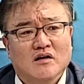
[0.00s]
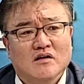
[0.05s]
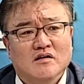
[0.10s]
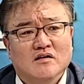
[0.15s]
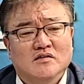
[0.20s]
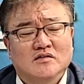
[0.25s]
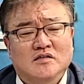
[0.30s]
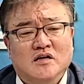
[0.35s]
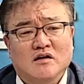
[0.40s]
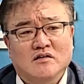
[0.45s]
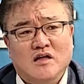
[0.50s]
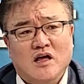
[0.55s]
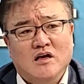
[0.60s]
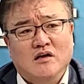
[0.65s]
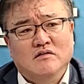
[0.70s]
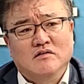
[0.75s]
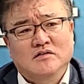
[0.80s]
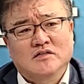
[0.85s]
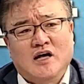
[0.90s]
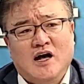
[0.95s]
상당히 그
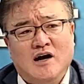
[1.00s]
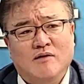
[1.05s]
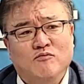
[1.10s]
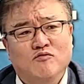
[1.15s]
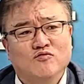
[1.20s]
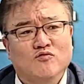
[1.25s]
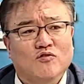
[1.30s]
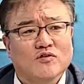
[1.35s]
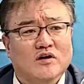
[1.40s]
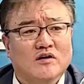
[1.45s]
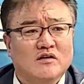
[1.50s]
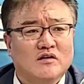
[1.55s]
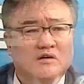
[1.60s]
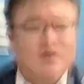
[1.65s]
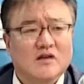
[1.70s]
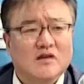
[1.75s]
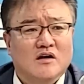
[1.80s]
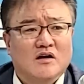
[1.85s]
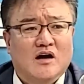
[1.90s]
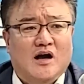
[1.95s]
사분오열
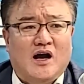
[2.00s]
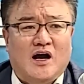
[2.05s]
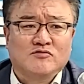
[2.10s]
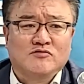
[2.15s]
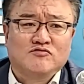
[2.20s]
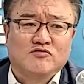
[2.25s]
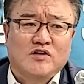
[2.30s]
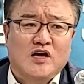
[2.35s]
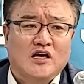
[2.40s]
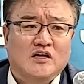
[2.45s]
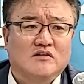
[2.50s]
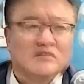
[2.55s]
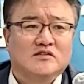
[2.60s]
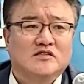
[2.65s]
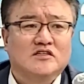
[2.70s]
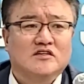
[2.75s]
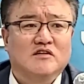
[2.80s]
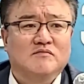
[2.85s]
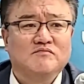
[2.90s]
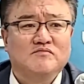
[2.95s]
아주 이거 그
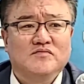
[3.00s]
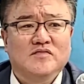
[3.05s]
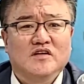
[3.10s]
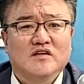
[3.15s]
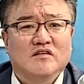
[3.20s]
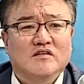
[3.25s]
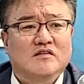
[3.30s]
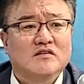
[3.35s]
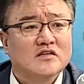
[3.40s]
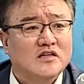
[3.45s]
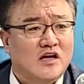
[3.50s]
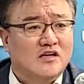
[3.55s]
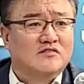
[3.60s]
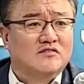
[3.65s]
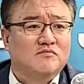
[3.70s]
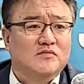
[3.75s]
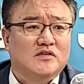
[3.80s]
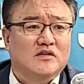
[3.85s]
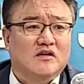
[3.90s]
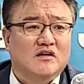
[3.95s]
지금 그래 돼
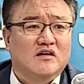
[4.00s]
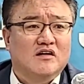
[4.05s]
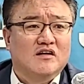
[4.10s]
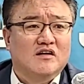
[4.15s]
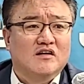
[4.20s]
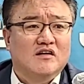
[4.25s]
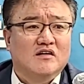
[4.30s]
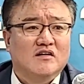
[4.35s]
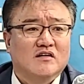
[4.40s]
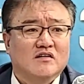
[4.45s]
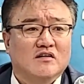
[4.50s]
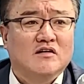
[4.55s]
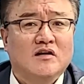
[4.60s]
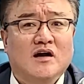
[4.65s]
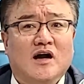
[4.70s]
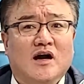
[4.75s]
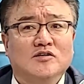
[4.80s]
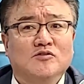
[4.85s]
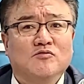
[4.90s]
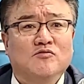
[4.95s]
있습니다.
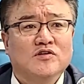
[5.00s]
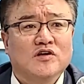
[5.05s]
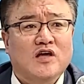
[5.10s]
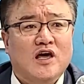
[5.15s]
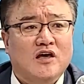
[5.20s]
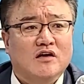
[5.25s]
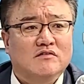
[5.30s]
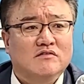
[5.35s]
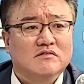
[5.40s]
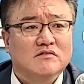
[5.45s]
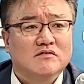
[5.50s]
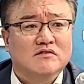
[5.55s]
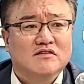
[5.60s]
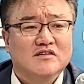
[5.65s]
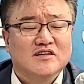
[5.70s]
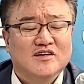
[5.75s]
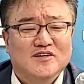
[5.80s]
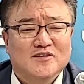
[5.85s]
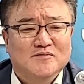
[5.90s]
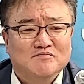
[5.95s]
이래가지고는 이게 그
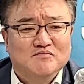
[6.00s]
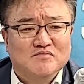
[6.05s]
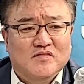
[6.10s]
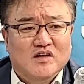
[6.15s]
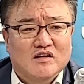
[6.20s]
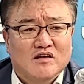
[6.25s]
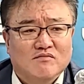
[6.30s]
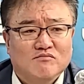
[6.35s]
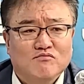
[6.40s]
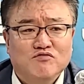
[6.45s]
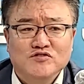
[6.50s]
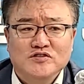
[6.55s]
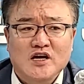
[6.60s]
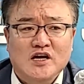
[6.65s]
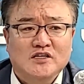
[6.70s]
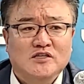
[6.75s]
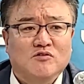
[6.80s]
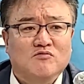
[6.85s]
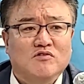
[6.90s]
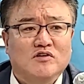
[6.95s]
문재인
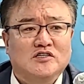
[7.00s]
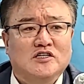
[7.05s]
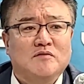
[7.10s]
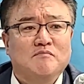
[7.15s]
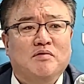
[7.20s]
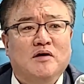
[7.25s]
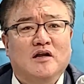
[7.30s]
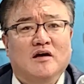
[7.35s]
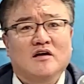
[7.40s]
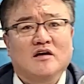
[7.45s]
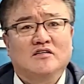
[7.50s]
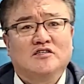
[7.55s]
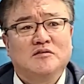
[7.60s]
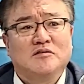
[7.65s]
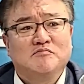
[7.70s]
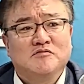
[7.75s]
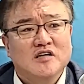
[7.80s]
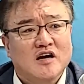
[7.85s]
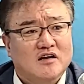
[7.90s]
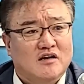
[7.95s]
정권을 심판하기가
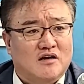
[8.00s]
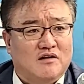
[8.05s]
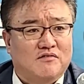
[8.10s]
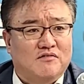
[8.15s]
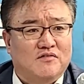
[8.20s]
쉽지 않아요.